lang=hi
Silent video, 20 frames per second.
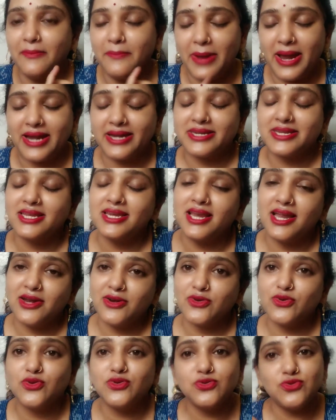पैंटी
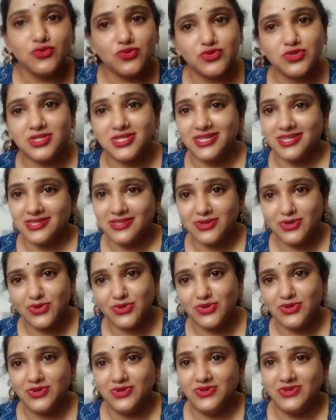लाइन को यूज करती
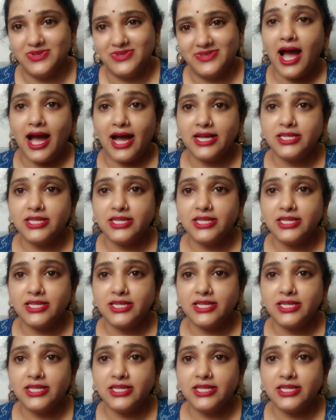हूँ